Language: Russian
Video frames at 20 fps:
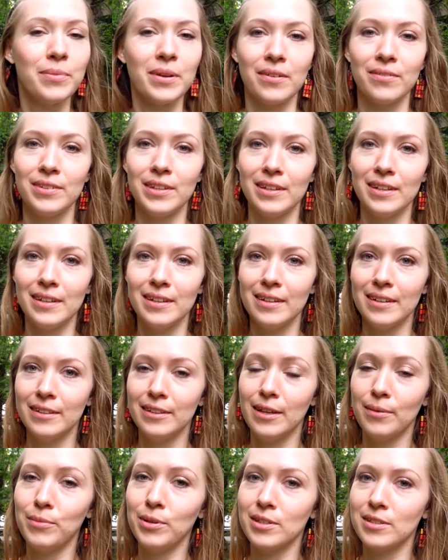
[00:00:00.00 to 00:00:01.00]

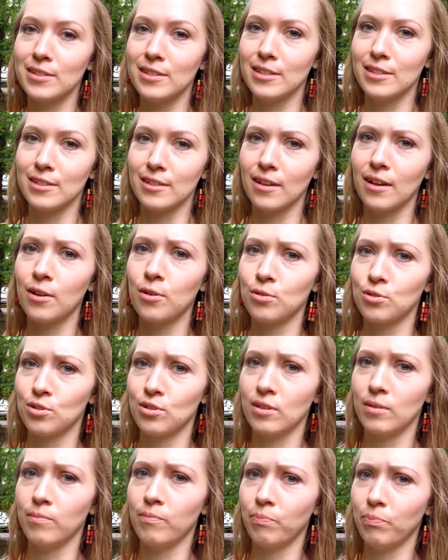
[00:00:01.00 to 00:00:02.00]
правда дома здесь
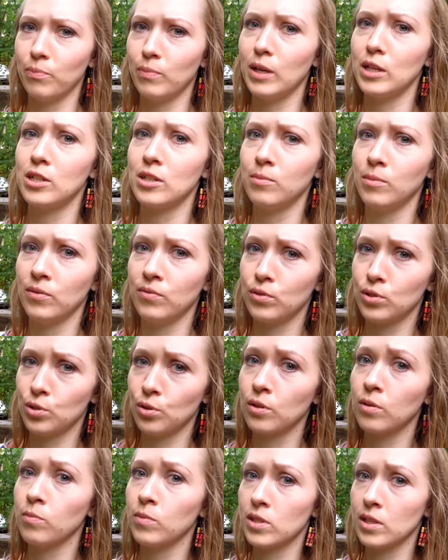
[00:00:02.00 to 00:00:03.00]
огорожены большими
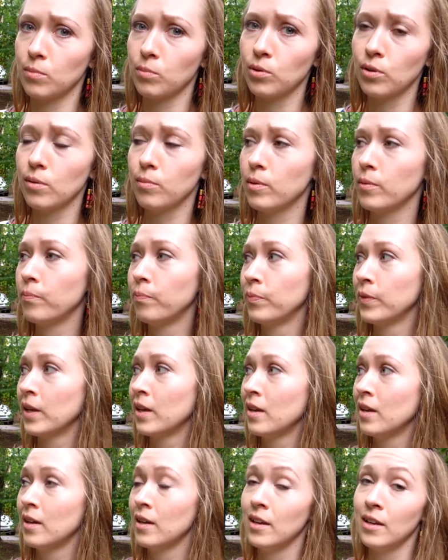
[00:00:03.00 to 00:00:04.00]
высокими заборами,
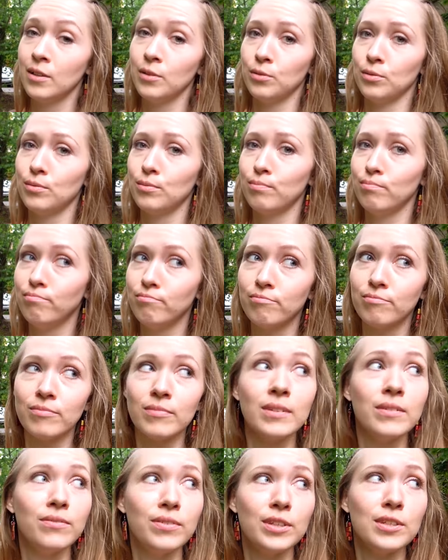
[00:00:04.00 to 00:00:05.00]
ну,
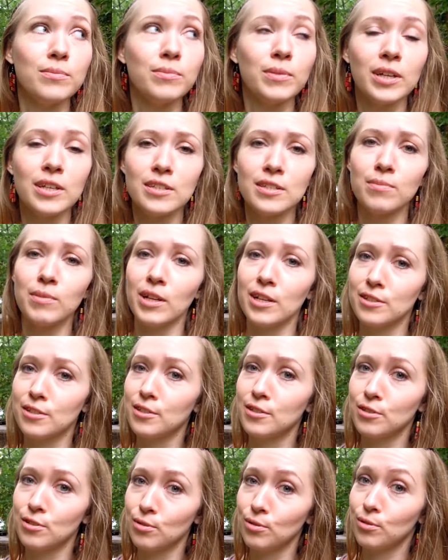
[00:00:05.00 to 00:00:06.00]
видимо и земля
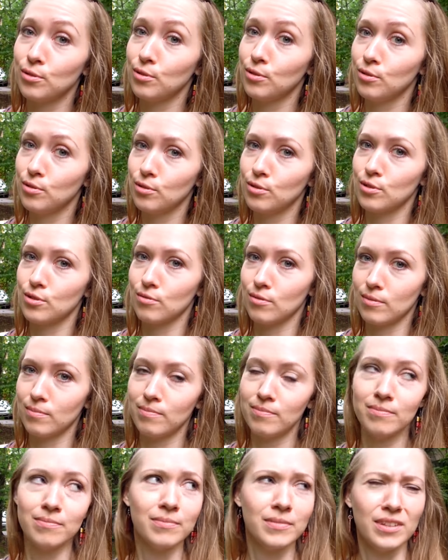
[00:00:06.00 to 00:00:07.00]
здесь стоит недешево,
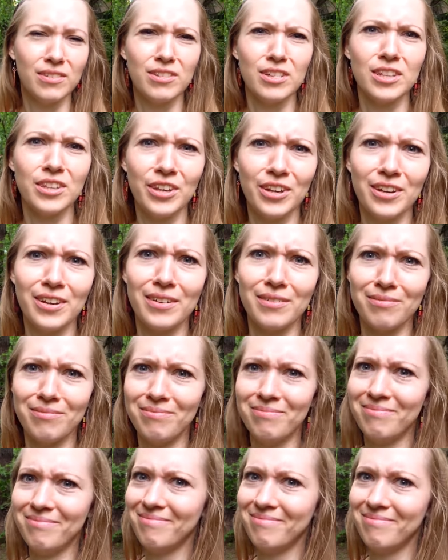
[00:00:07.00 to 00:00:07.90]
наверняка.